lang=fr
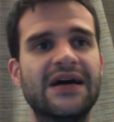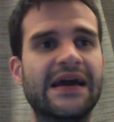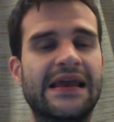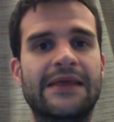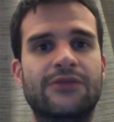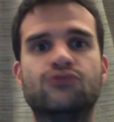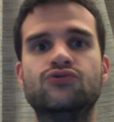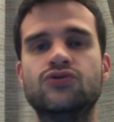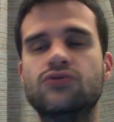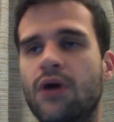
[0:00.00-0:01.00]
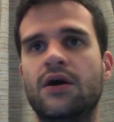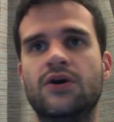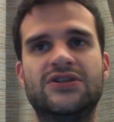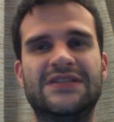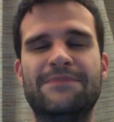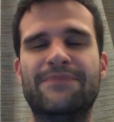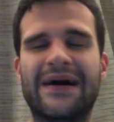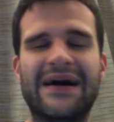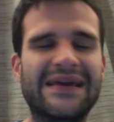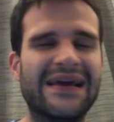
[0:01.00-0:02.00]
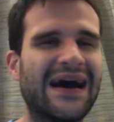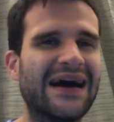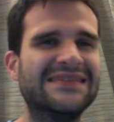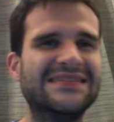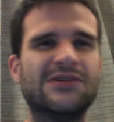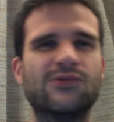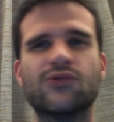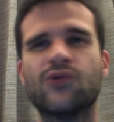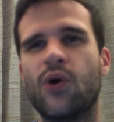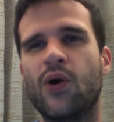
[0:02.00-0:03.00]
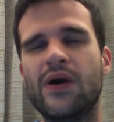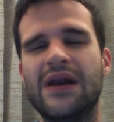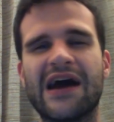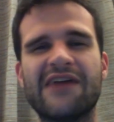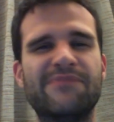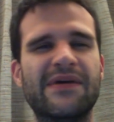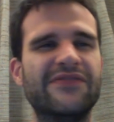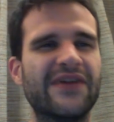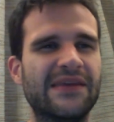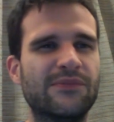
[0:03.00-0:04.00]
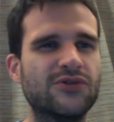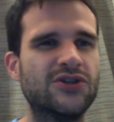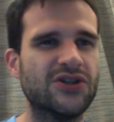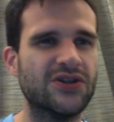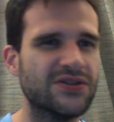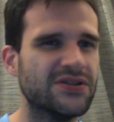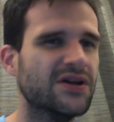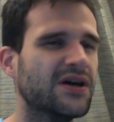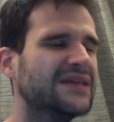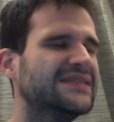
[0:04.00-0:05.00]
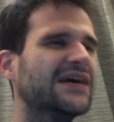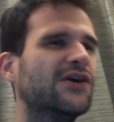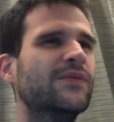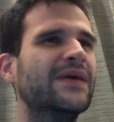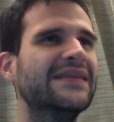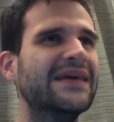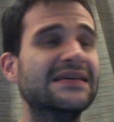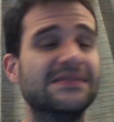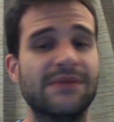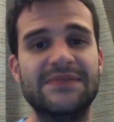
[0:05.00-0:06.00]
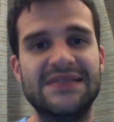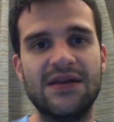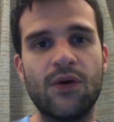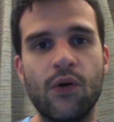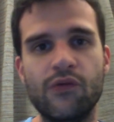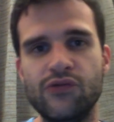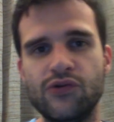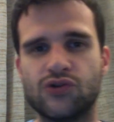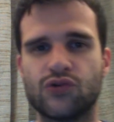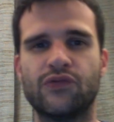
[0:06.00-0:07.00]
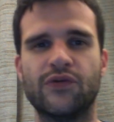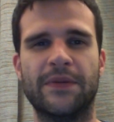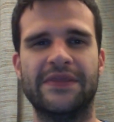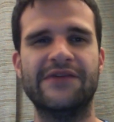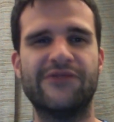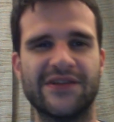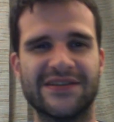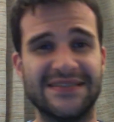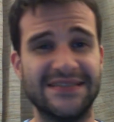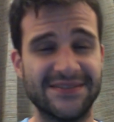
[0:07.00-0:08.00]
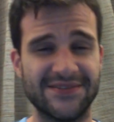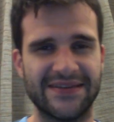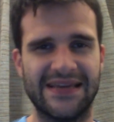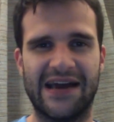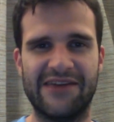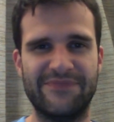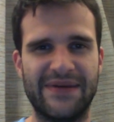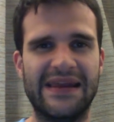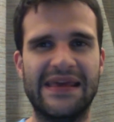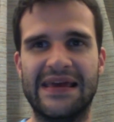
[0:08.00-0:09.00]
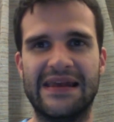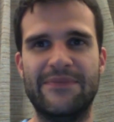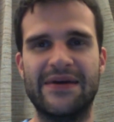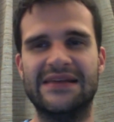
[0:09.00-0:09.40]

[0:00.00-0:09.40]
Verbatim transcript: il est toujours, je sais pas, il rate ses contrôles, il n'arrive pas à faire des bonnes choses. Thiago Mendes, même s'il est revenu, je trouve que des fois dans ses centres, il n'arrive pas à les, bien les